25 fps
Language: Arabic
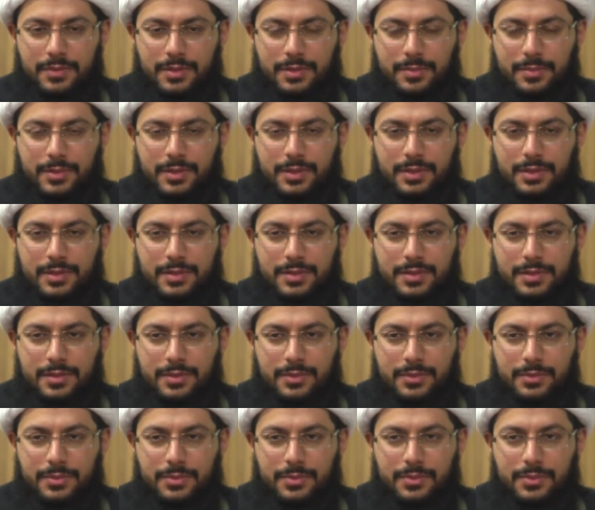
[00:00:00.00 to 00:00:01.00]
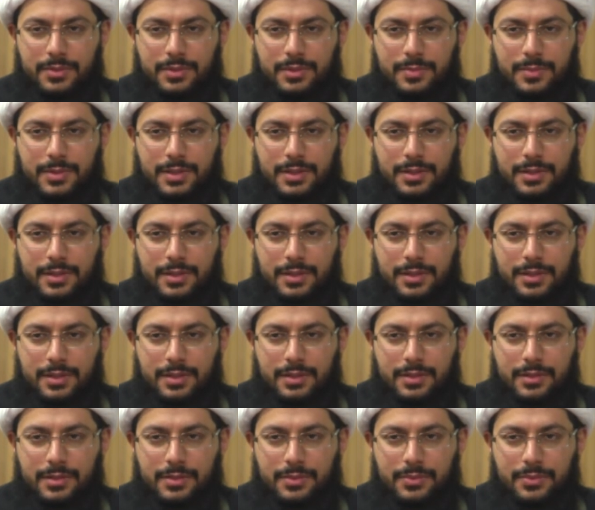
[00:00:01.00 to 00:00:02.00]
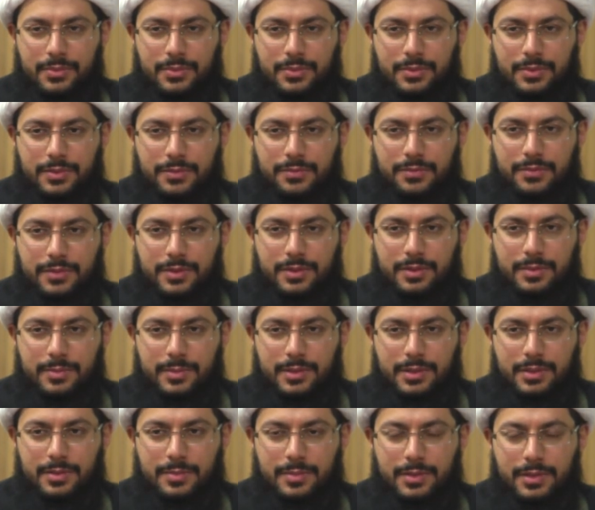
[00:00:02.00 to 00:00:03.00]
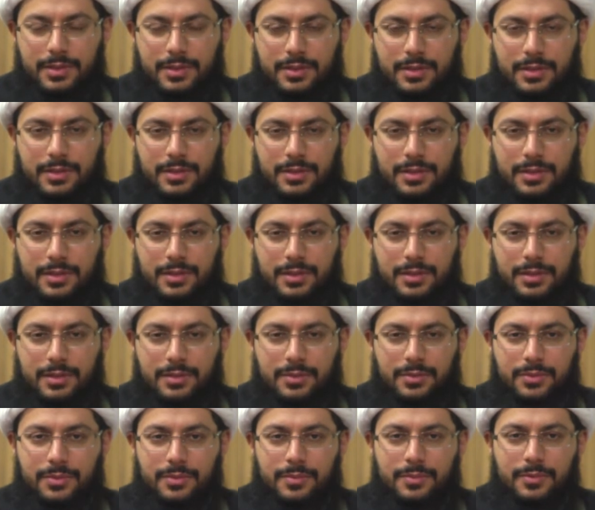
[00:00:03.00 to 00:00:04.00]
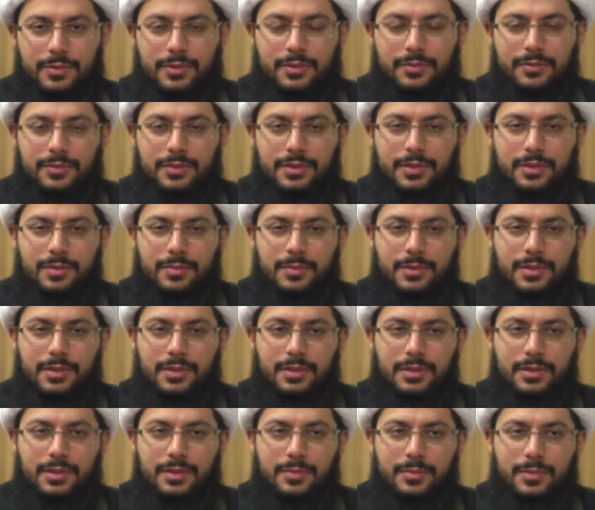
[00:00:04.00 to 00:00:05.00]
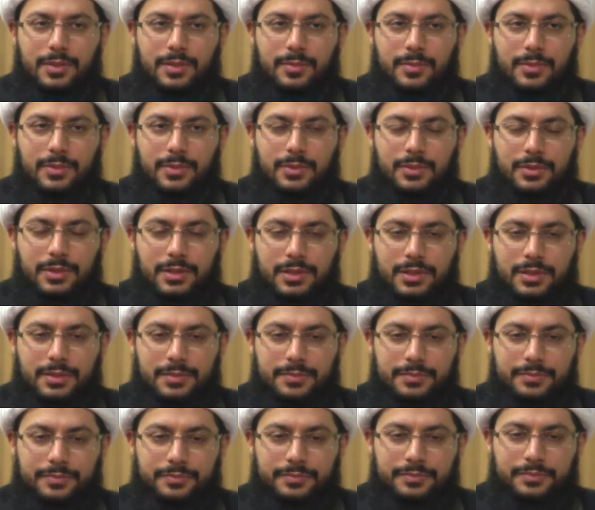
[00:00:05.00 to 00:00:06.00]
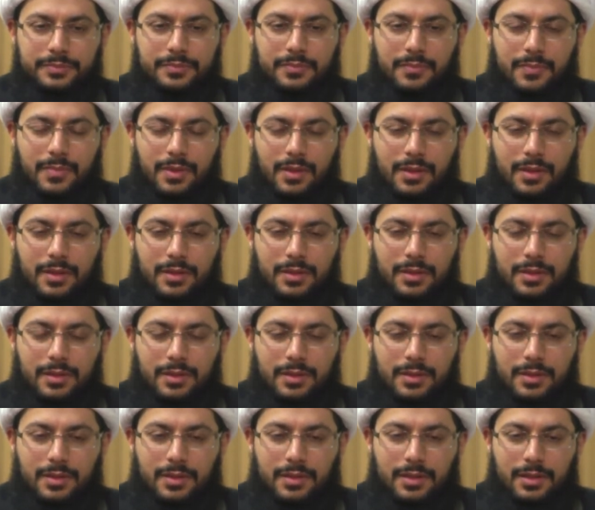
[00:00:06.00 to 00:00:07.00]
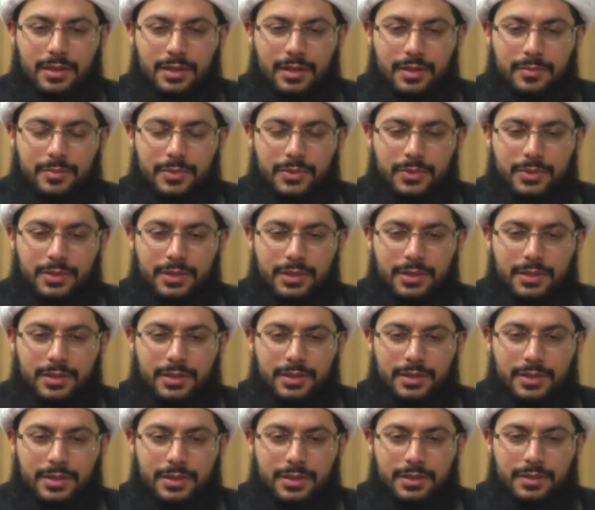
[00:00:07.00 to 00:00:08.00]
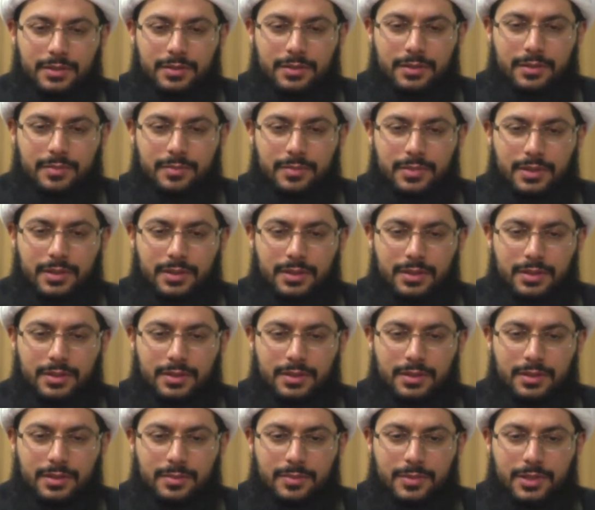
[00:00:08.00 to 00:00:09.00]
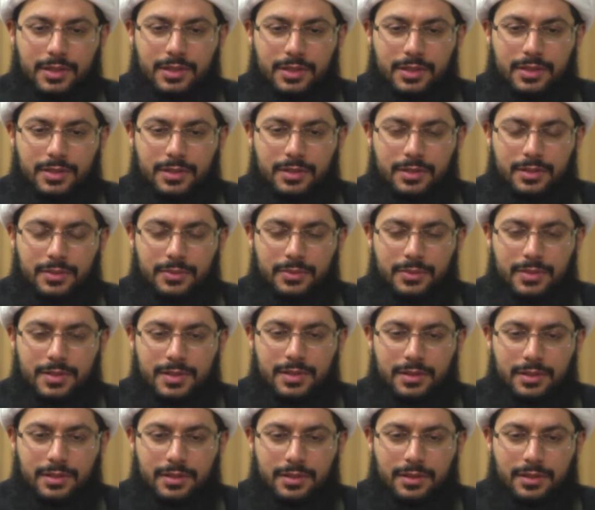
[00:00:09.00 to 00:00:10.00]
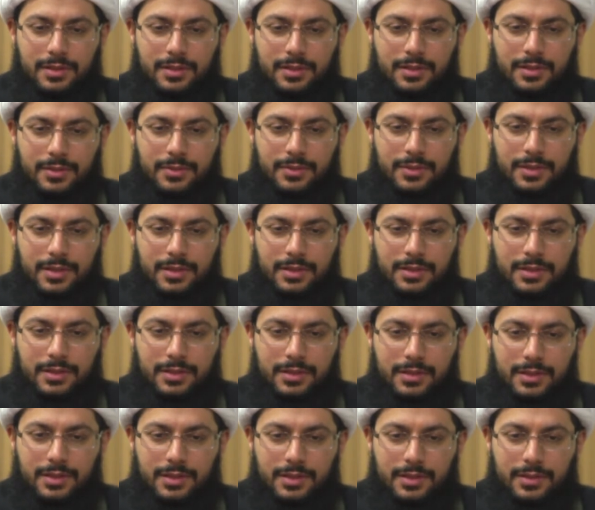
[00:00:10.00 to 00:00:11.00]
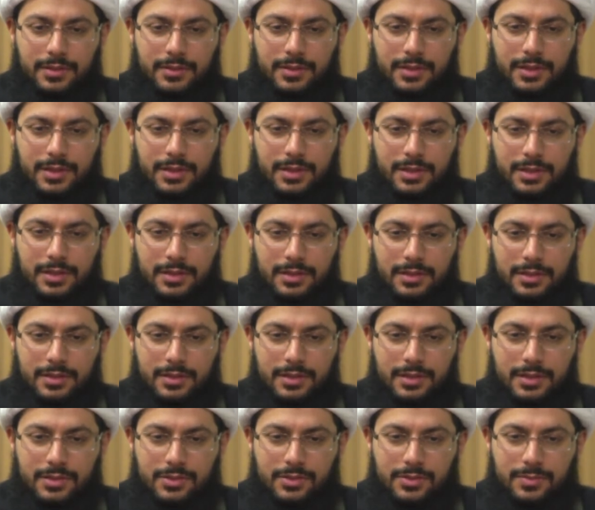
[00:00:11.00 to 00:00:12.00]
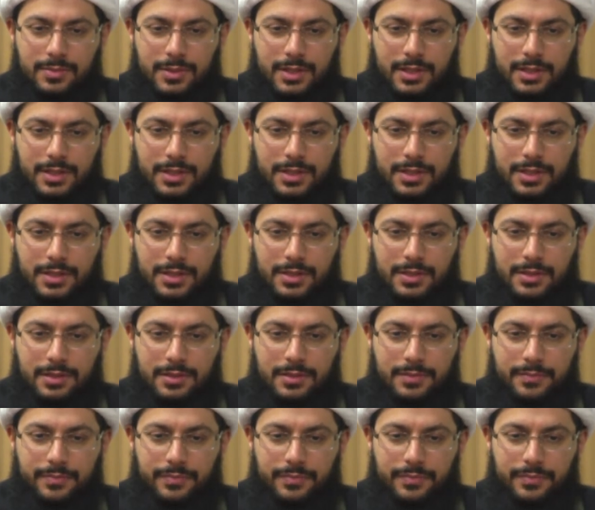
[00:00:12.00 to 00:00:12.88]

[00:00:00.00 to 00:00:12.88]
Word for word: فيما أسروا وما أعلنوا وفيما بلغني عنهم وفيما لم يبلغني الحمد لله يا رب العالمين وصلى الله على خير الخلق أجمعين